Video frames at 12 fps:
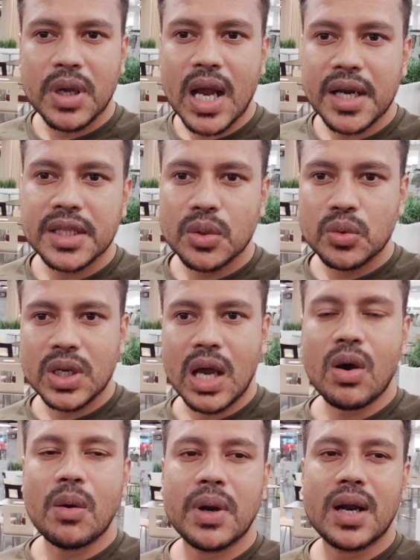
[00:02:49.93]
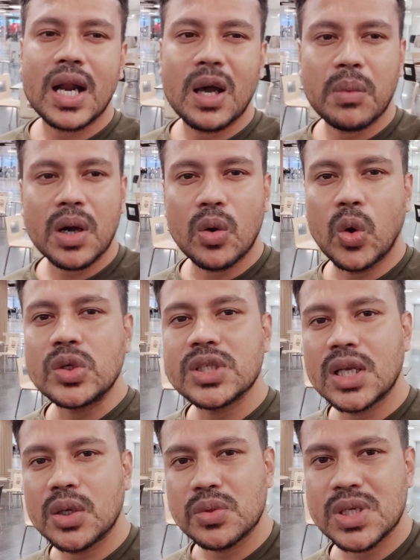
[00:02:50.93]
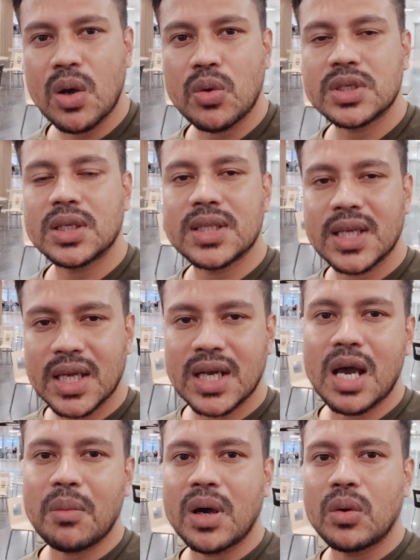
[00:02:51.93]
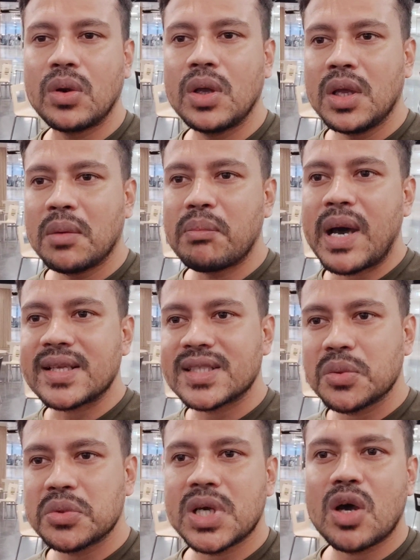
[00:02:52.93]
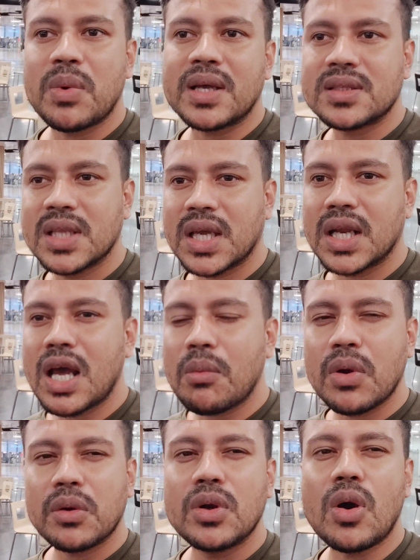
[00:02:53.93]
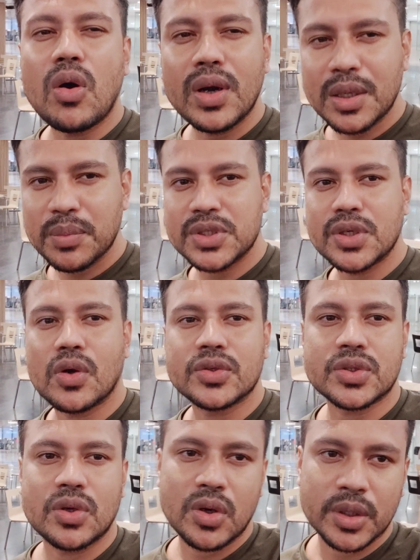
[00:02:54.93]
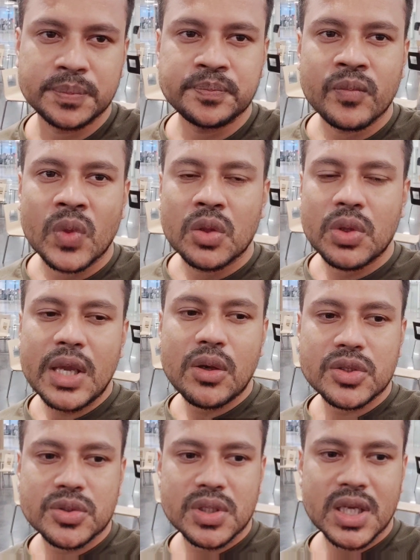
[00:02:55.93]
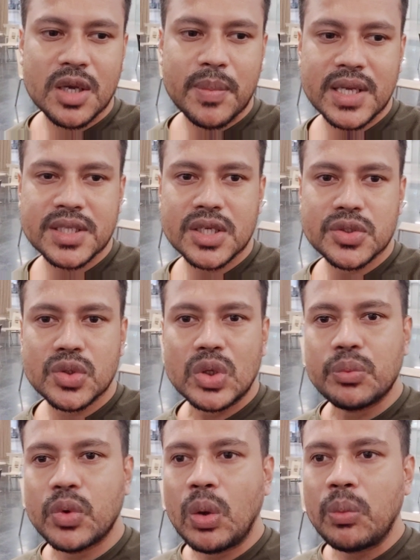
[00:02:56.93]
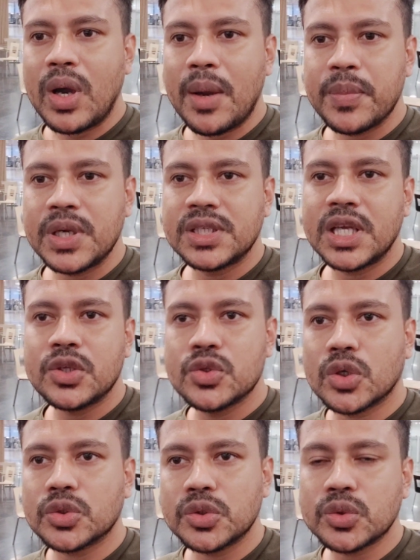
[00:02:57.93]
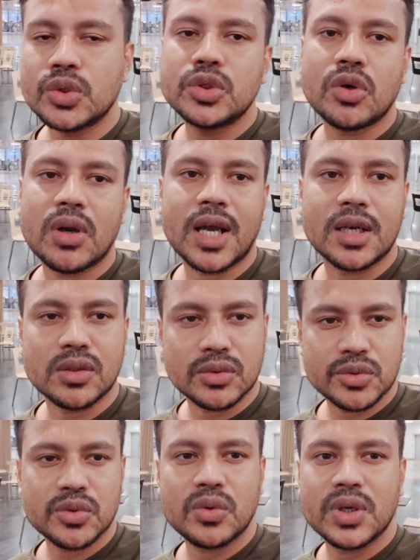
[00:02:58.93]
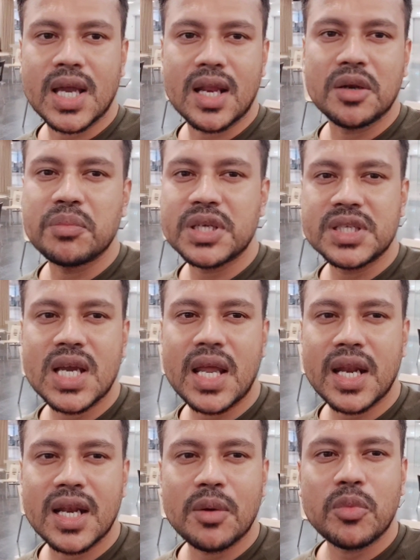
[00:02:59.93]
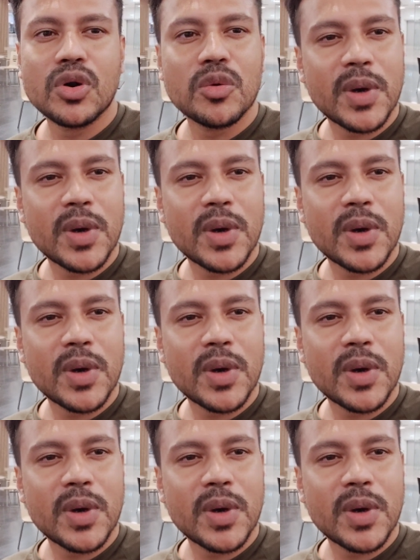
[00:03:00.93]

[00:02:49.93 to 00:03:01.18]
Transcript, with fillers: গাড়িতে উঠাও আবার নামাও হোটেলে উঠাও হোটেল থেকে নামাও বাসে উঠাও বাস থেকে নামাও এগুলো অনেক বেশি কষ্টকর তো এই কষ্ট থেকে বাঁচার জন্য বলবো আপনি ঠিক যতটুকুন দরকার ততটুকুনি আনেন বেশি আনেন না বরং